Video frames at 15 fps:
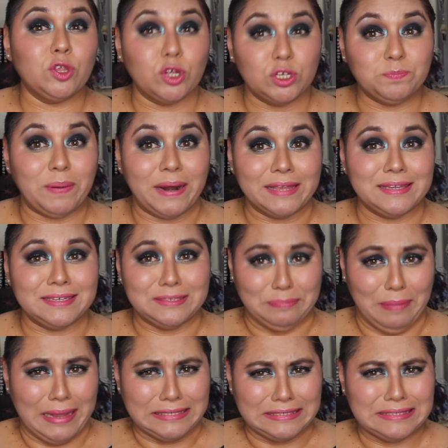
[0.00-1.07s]
dos
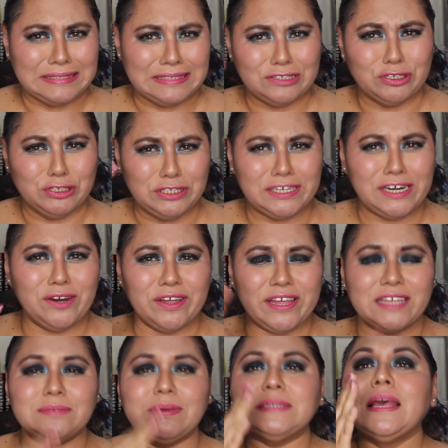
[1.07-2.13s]
partes más dos
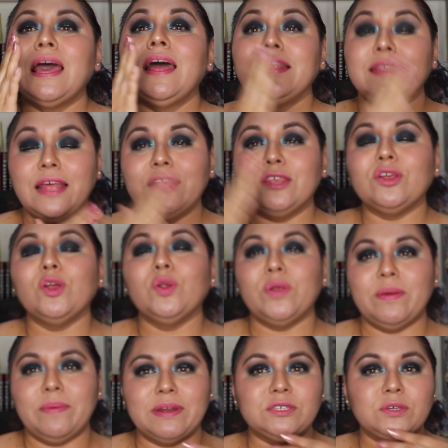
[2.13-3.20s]
trilogías más dentro del
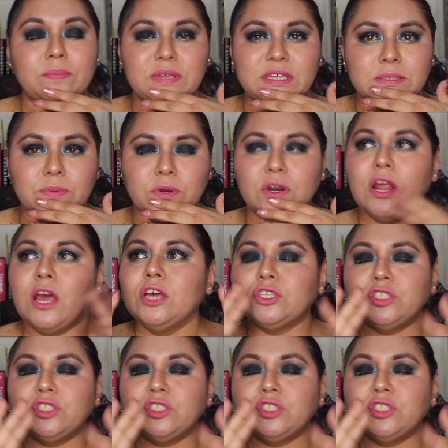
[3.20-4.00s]
universo Mistborn.